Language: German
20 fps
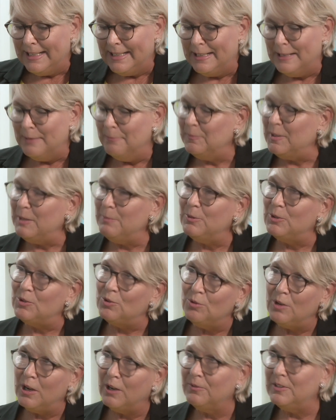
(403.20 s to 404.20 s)
Ähm, in
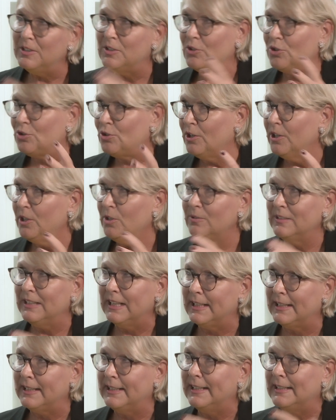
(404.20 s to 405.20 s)
Bezug auf diese Steuerung
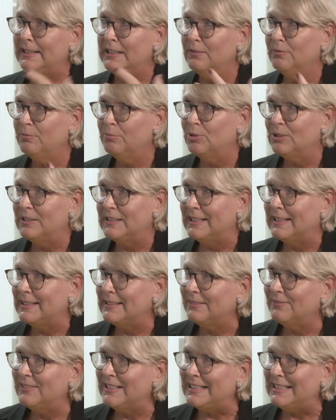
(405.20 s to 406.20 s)
der kreativen
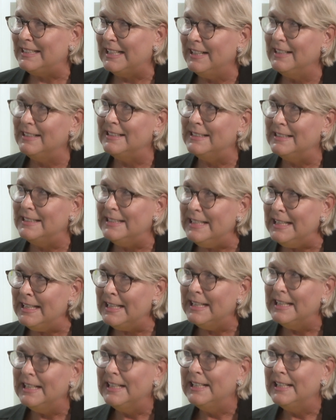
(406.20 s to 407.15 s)
Prozesse, was denken Sie,